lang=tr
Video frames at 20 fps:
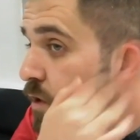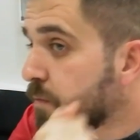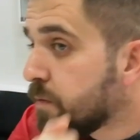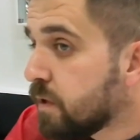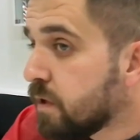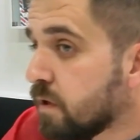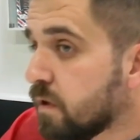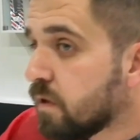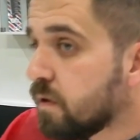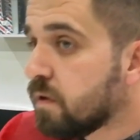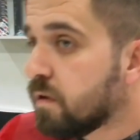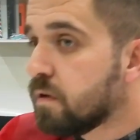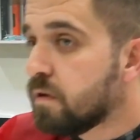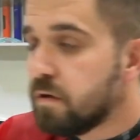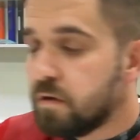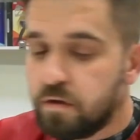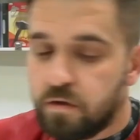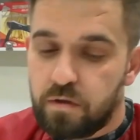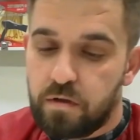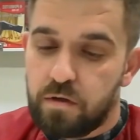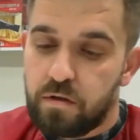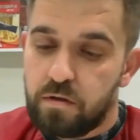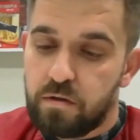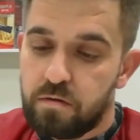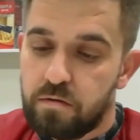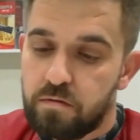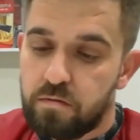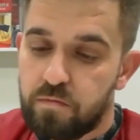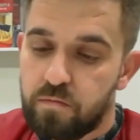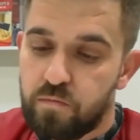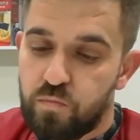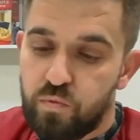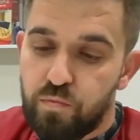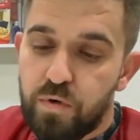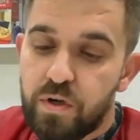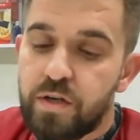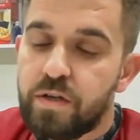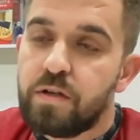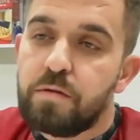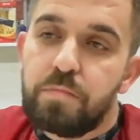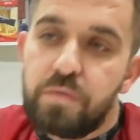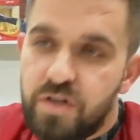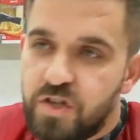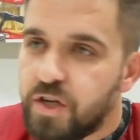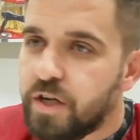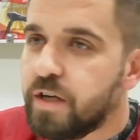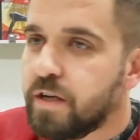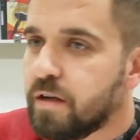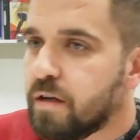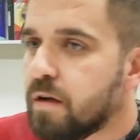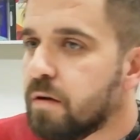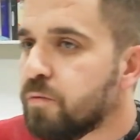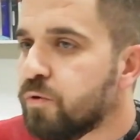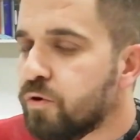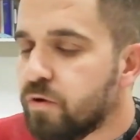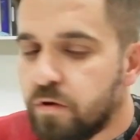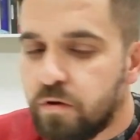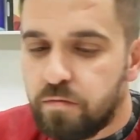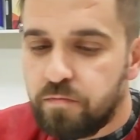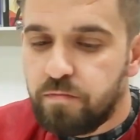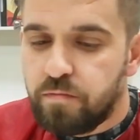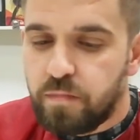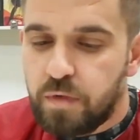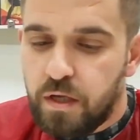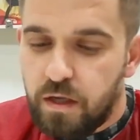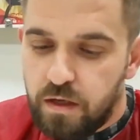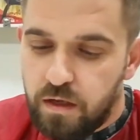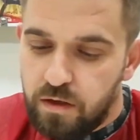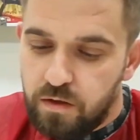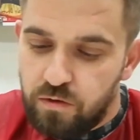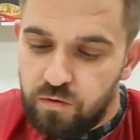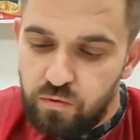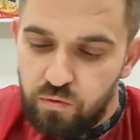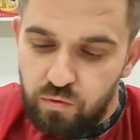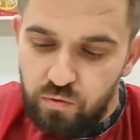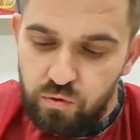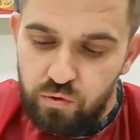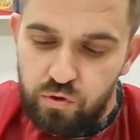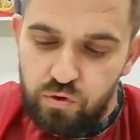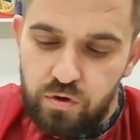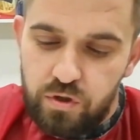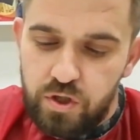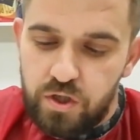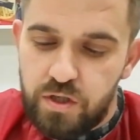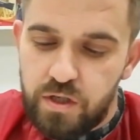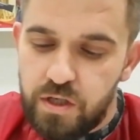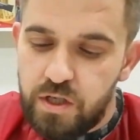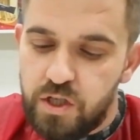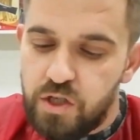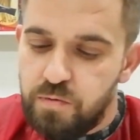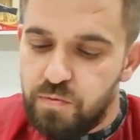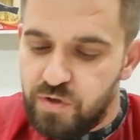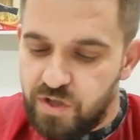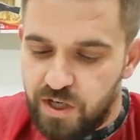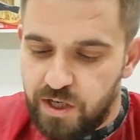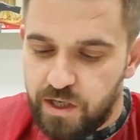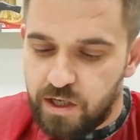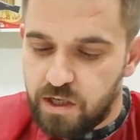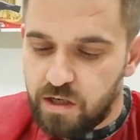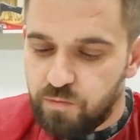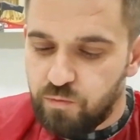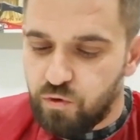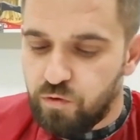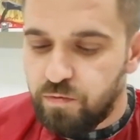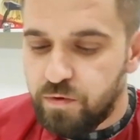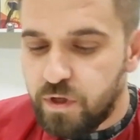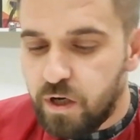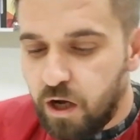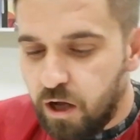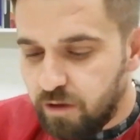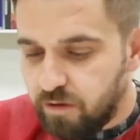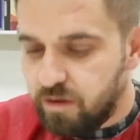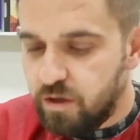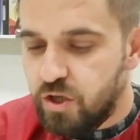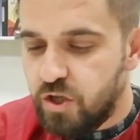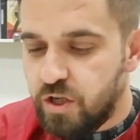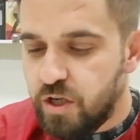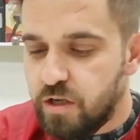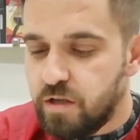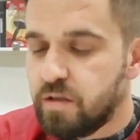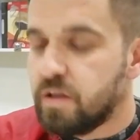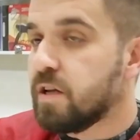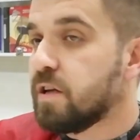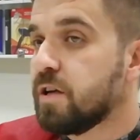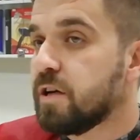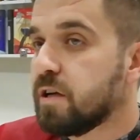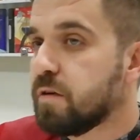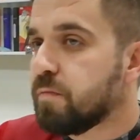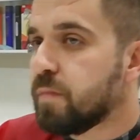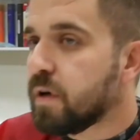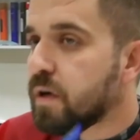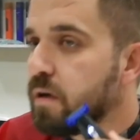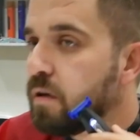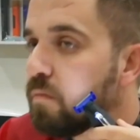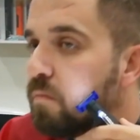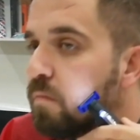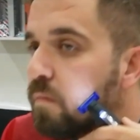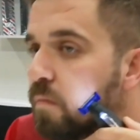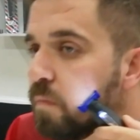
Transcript: gibi bu makine bir şey yaramıyor. Üst dişleri hiçbir şey yaramıyor. Bir de alt dişlerini deneyelim bakalım.